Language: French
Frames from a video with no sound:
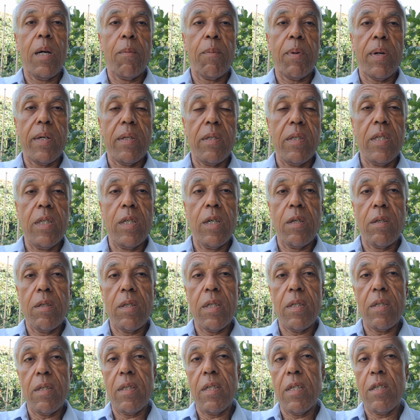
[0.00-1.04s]
président
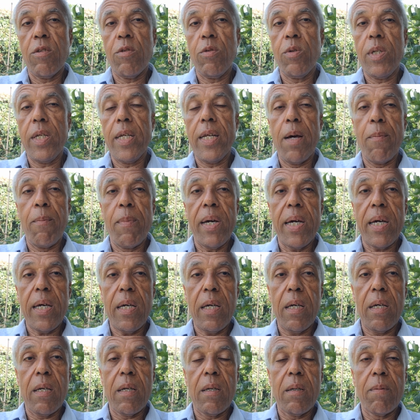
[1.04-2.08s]
des États-Unis
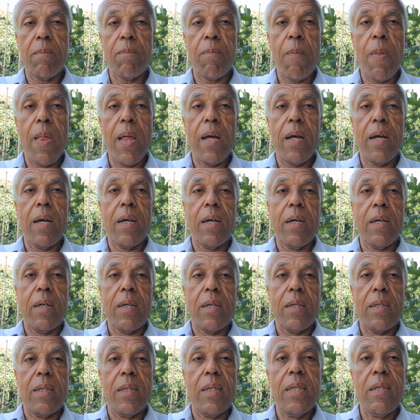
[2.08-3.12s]
d'Amérique,
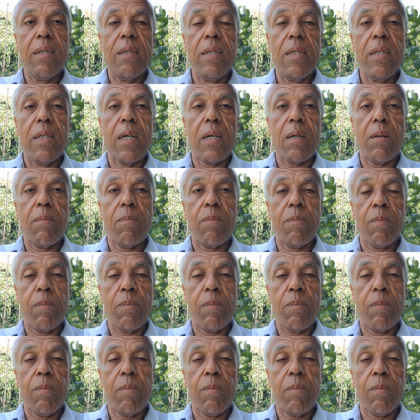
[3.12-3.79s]
décida